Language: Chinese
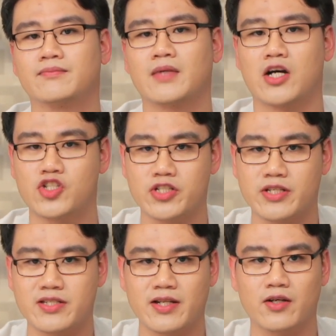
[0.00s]
啊，这是
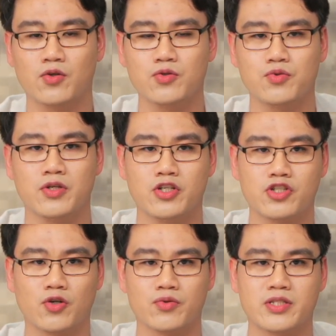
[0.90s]
以色列空军
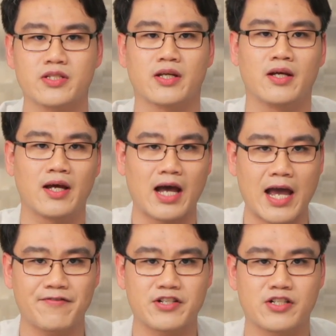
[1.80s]
首次
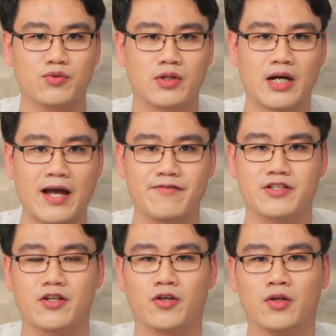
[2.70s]
F 十五和 F
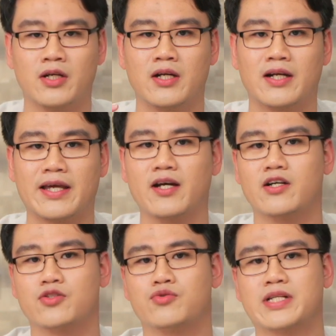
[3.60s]
十六联
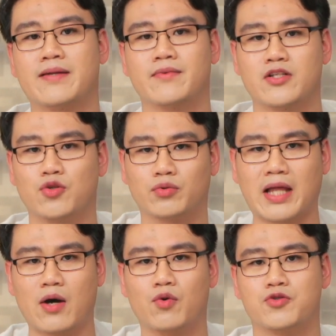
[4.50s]
合出战就
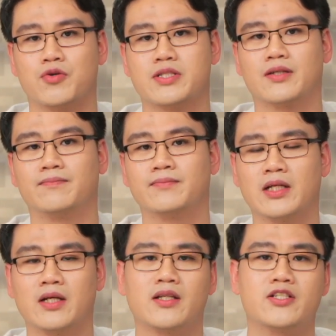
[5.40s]
大获全胜。
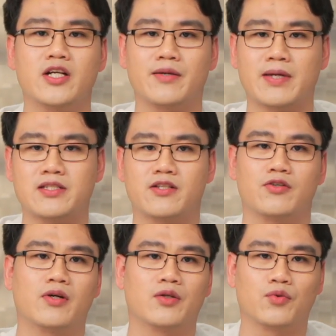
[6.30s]
那这里面其实
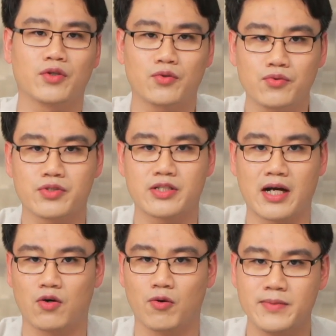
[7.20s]
有很多的故事
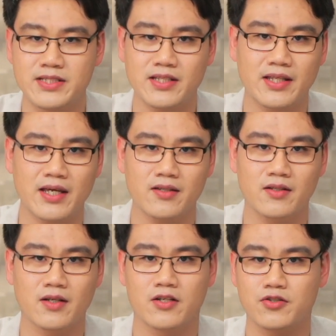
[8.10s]
啊，我们今天
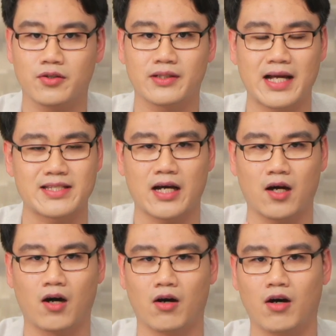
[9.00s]
就和大家
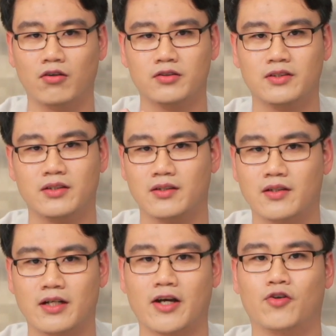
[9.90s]
好好
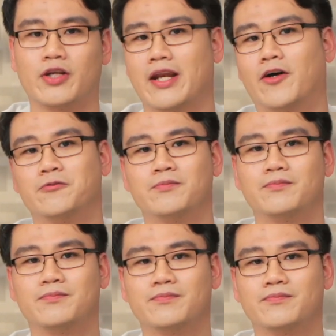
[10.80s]
聊一聊。
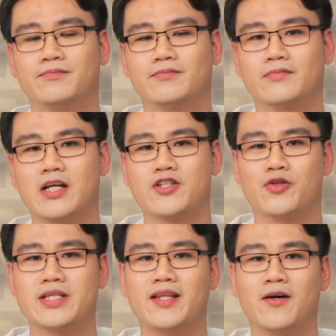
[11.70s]

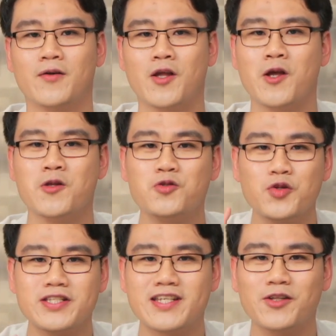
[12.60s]
首先呢，
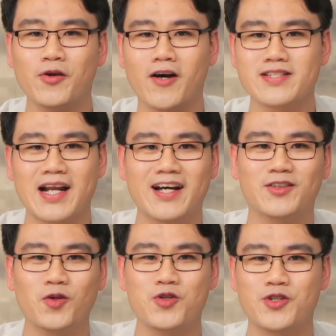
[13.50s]
最先对奥斯拉克
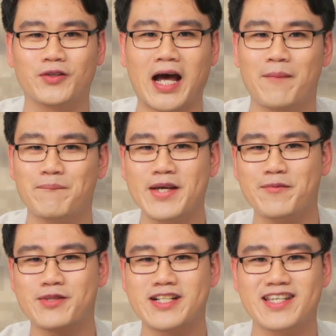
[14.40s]
动的
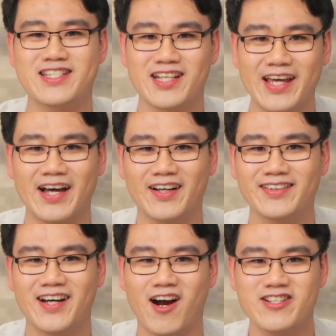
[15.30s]
并不是以色列，
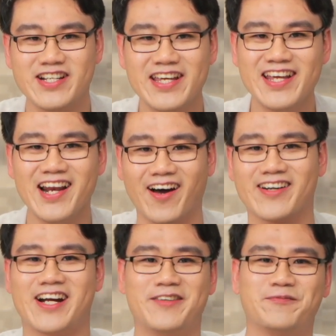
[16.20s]
而是伊
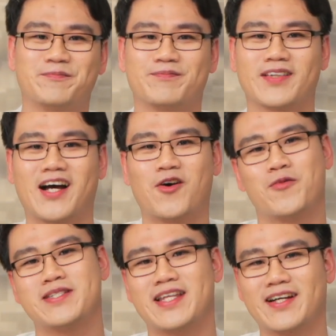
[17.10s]
朗人。啊，我
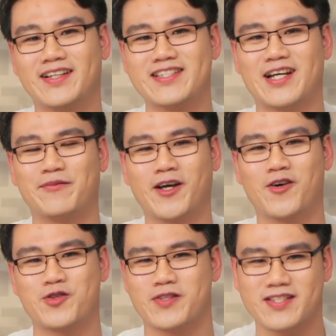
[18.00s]
们现在可能想不
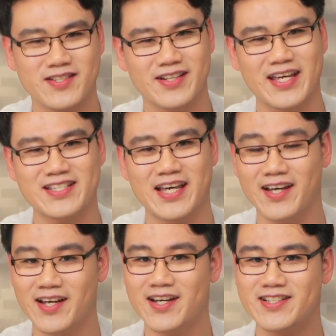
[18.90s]
到，说四十年
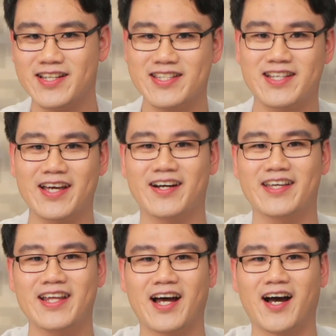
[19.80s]
前这以色列和
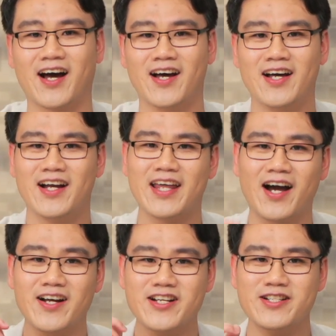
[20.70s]
伊朗啊
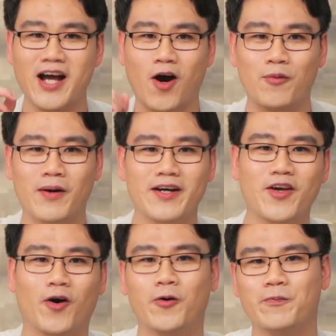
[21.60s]
两个人是好盟
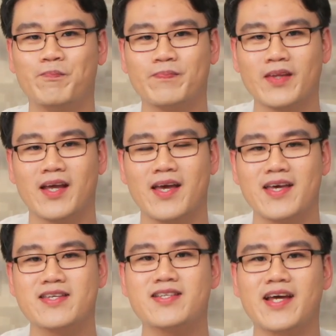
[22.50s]
友，
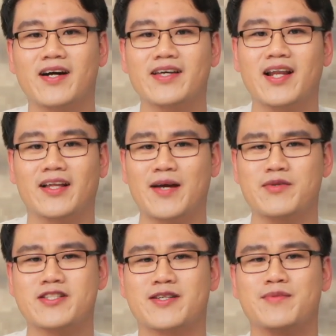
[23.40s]
以色列和伊朗他
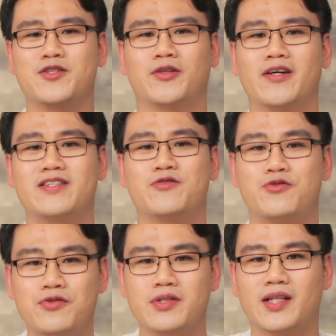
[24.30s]
们是怎么走到一起
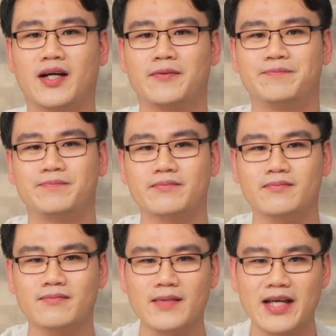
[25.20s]
去的呢？
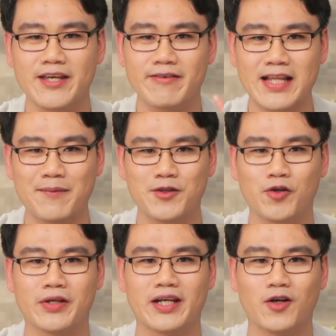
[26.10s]
因为他们
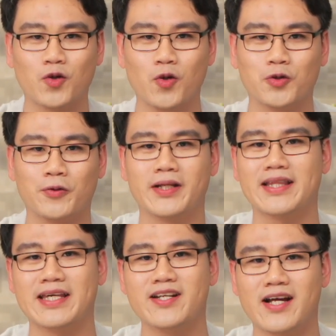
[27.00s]
都有一个共同的
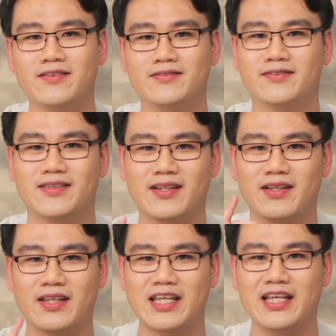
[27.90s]
敌
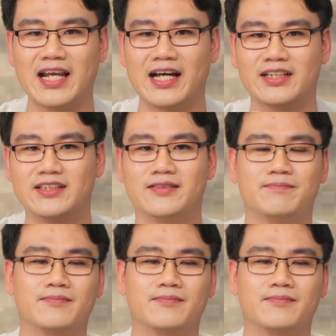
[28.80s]
人——伊拉克。